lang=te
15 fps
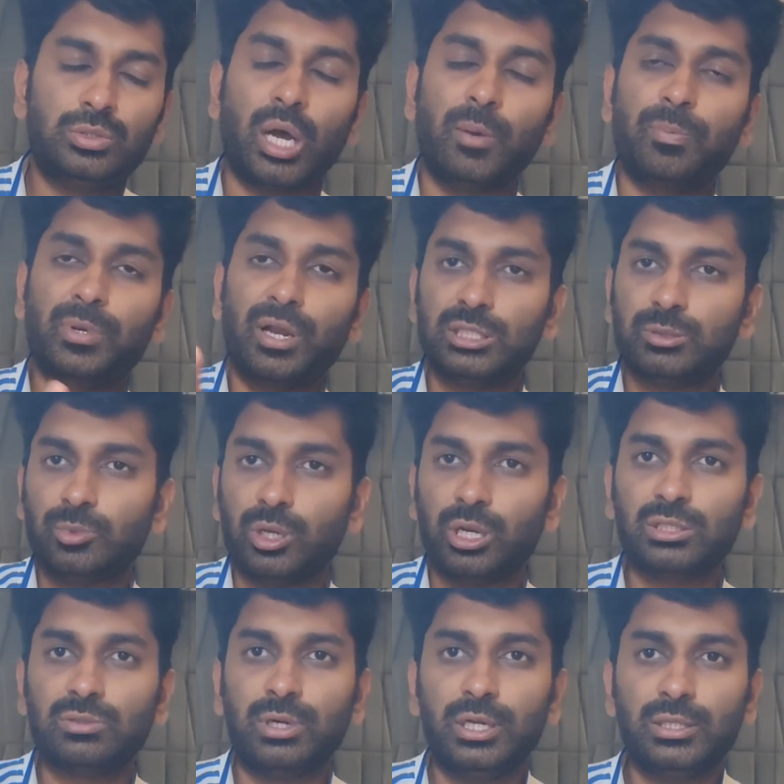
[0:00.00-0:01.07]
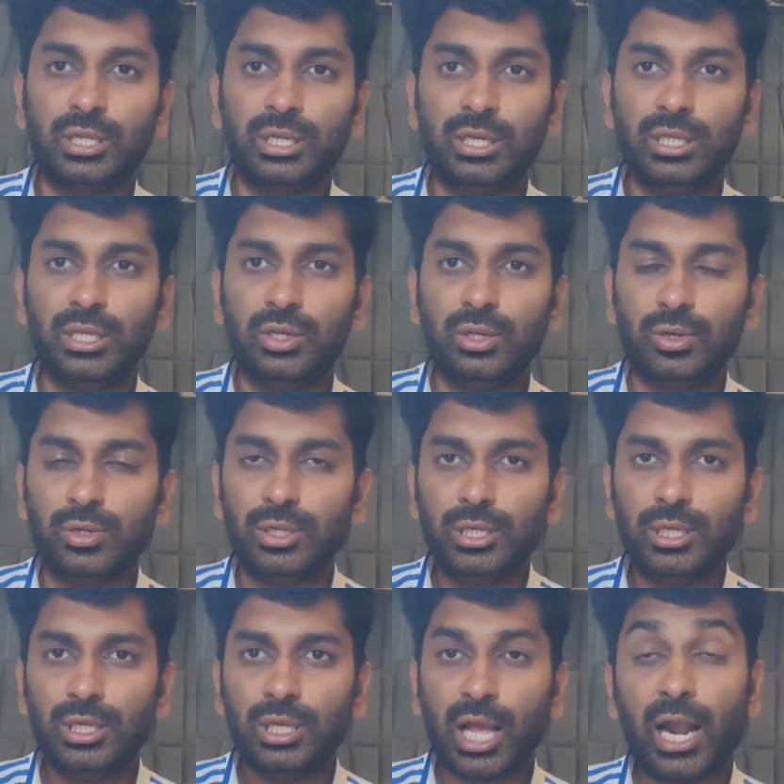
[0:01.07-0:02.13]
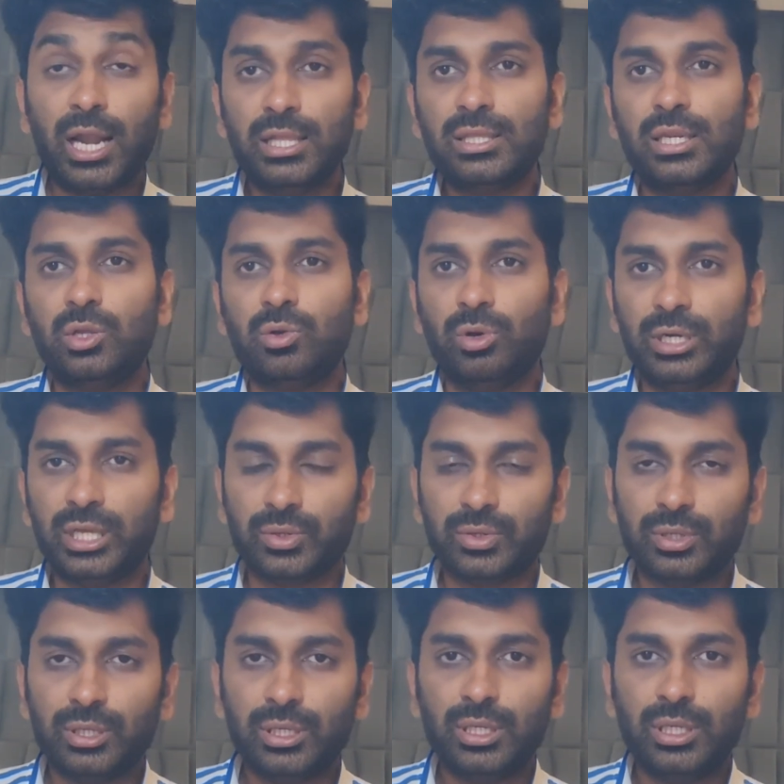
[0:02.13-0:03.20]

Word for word: టాప్ క్లాస్ బౌలర్స్ వాళ్ళిద్దరు ఈ లీగ్లో వాళ్ళిద్దరిని కొట్టారు